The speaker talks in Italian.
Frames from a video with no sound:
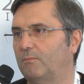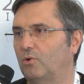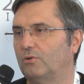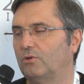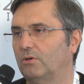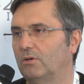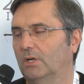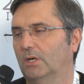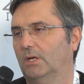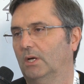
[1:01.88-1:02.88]
ma
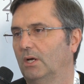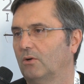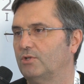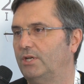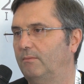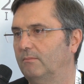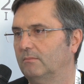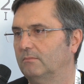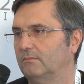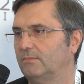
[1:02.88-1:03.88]
molto così
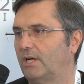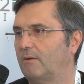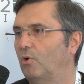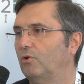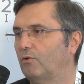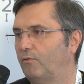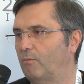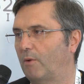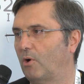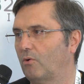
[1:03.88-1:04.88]
mm, c'era molto
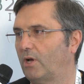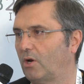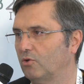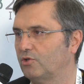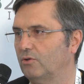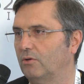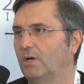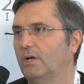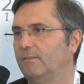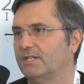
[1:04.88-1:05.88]
fumo e poco arrosto,
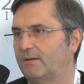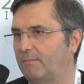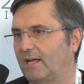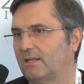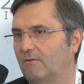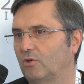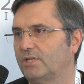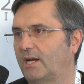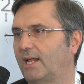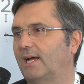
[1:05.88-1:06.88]
mi è sembrata la
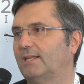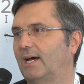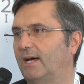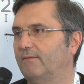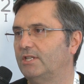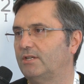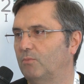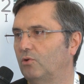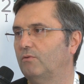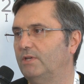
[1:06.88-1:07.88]
vostra realtà invece
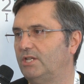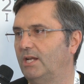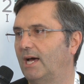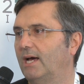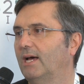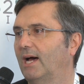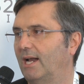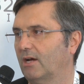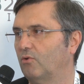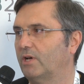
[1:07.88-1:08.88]
molto vicina
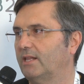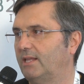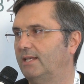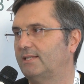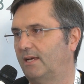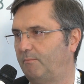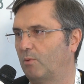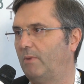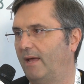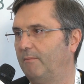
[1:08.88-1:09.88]
alla concretezza, ai
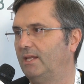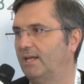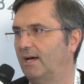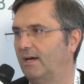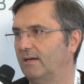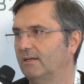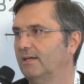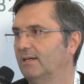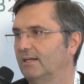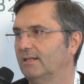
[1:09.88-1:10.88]
problemi da,
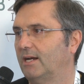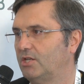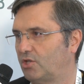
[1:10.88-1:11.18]
da